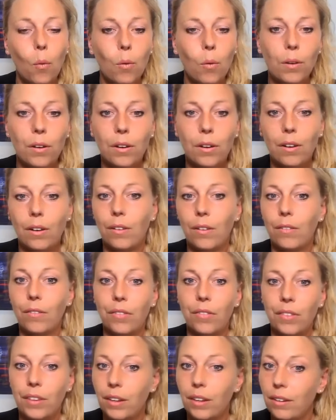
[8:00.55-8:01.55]

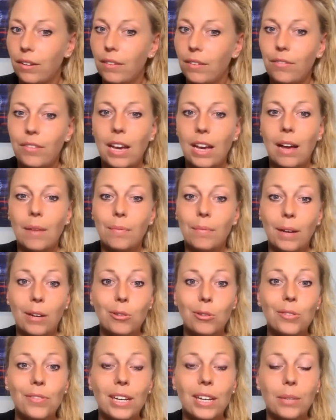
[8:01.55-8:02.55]
Oder wir haben
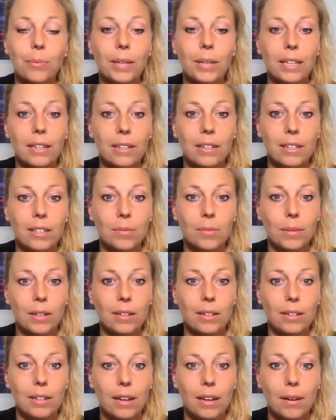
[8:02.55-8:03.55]

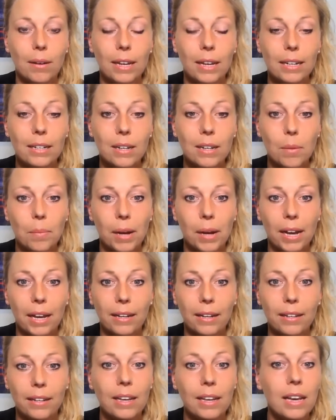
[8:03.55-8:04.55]
Ausweichmechanismen der
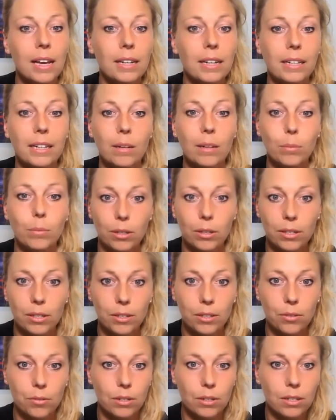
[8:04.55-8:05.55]
Hinterbeine, die dann
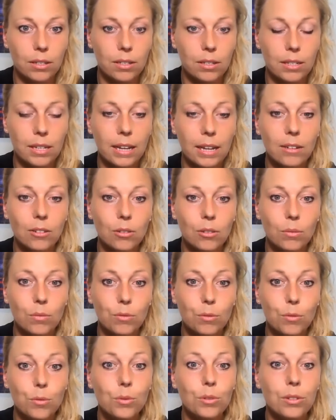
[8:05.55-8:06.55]
plötzlich unter das Zentrum
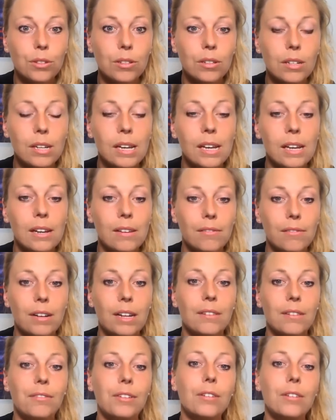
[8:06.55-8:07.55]
fußen,
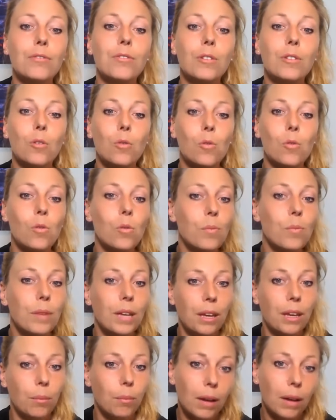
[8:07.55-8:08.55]
weil wir von oben
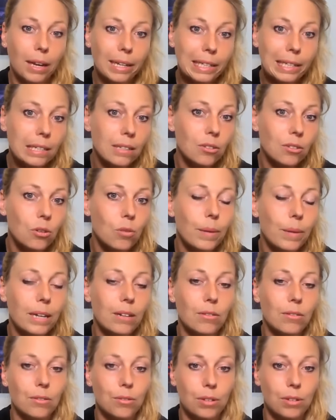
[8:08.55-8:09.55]
eben eigentlich das
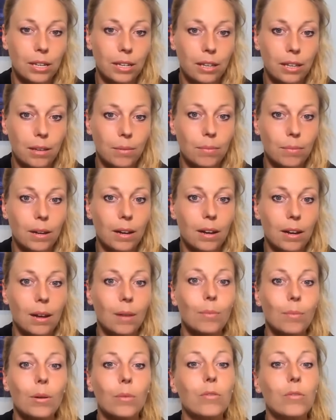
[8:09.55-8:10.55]
Kommando so gegeben
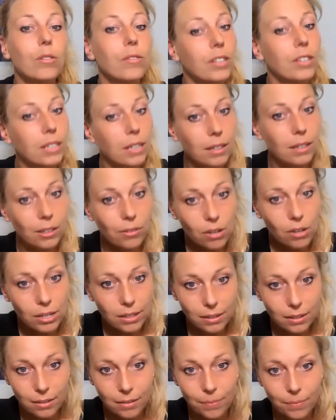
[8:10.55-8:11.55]
haben, obwohl wir es gar nicht
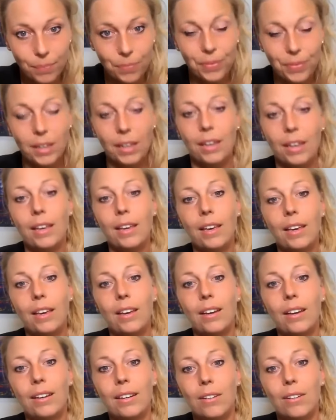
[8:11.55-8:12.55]
wollten.
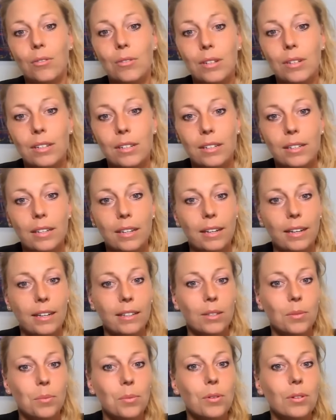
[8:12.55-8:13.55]
Und der
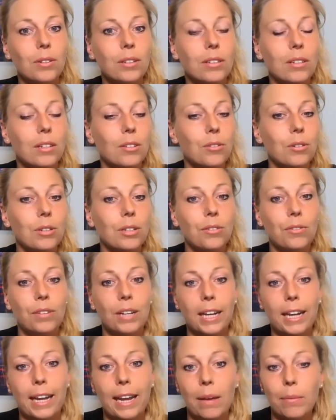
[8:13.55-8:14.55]
nächste Punkt ist natürlich,
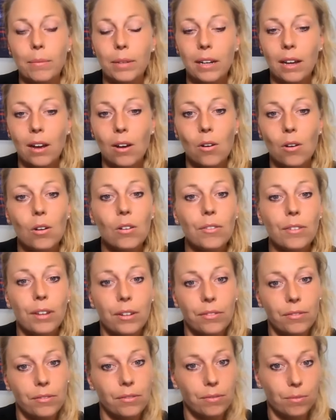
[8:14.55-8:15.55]
wir klemmen auch,
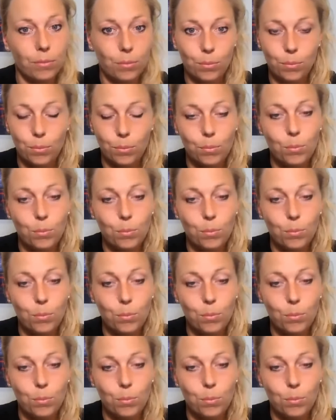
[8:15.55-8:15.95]
wenn